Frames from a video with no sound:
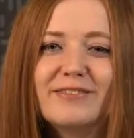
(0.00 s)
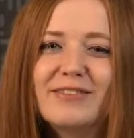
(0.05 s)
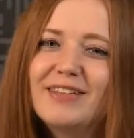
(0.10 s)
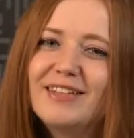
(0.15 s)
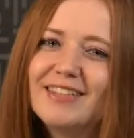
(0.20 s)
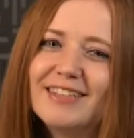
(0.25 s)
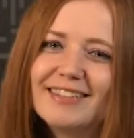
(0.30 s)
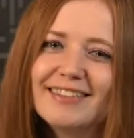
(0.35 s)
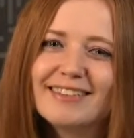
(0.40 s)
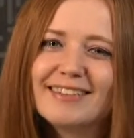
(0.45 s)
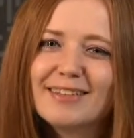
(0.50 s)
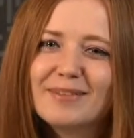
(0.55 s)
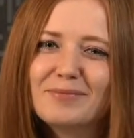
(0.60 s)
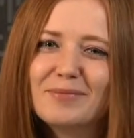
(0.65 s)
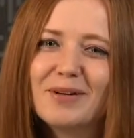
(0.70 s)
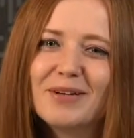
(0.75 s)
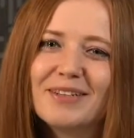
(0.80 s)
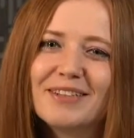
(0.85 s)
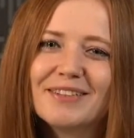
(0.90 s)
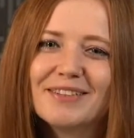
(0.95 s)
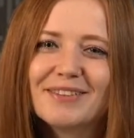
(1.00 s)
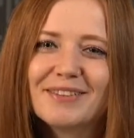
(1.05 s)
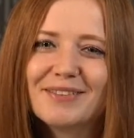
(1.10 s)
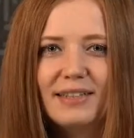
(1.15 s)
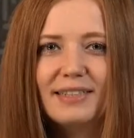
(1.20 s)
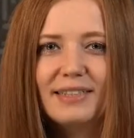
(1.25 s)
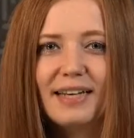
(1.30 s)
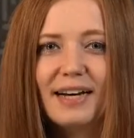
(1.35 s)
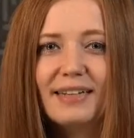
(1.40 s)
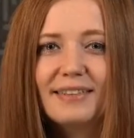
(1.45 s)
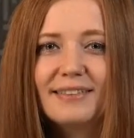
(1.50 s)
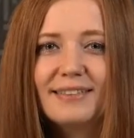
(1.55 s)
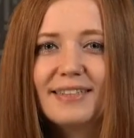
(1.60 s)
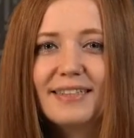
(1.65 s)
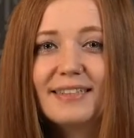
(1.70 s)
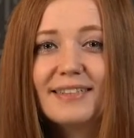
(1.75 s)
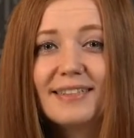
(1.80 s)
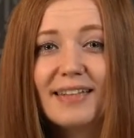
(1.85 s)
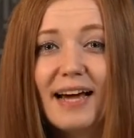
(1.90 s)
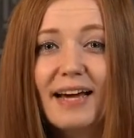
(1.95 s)
wie diesen sehen möchtest. Das
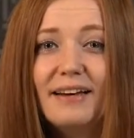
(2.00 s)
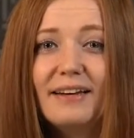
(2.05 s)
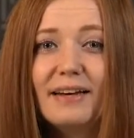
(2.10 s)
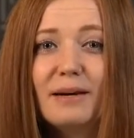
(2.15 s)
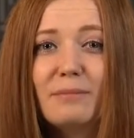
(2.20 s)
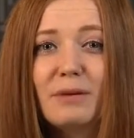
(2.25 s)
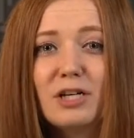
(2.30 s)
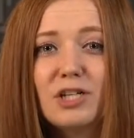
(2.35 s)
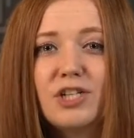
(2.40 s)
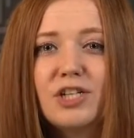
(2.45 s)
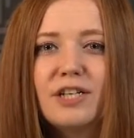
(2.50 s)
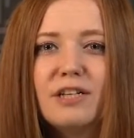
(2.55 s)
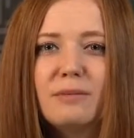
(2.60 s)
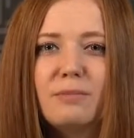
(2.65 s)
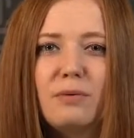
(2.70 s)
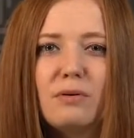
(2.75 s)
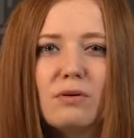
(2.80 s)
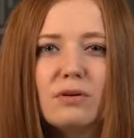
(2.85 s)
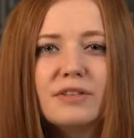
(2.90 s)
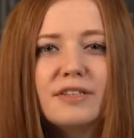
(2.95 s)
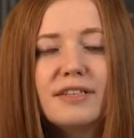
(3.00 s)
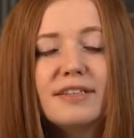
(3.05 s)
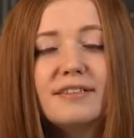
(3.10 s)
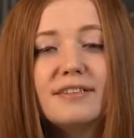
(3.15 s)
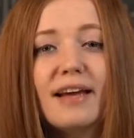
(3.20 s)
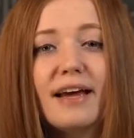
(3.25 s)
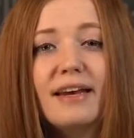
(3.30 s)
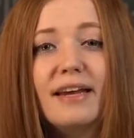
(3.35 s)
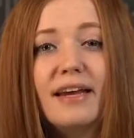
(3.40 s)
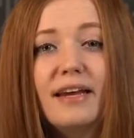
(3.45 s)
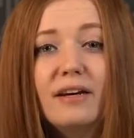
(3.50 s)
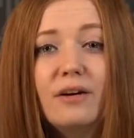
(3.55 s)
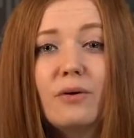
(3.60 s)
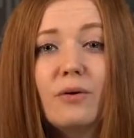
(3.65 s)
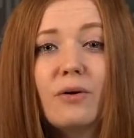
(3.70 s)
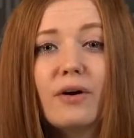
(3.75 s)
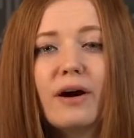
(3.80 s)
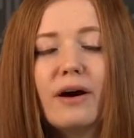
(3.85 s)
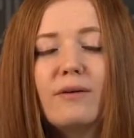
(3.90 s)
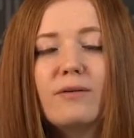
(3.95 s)
Design der Maschine Plus ist ein
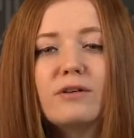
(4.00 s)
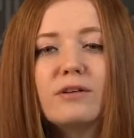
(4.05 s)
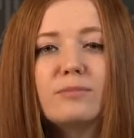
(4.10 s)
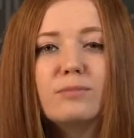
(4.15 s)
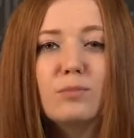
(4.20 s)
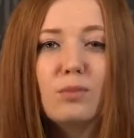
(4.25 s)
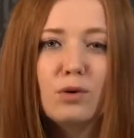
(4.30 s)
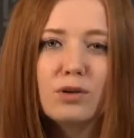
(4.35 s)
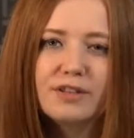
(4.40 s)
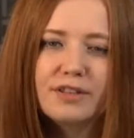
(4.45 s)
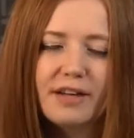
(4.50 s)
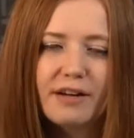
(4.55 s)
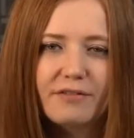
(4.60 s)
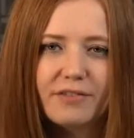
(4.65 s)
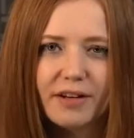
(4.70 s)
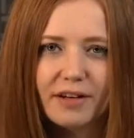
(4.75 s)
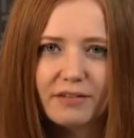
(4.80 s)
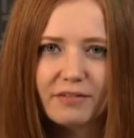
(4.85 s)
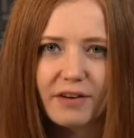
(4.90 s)
Hingucker und muss erwähnt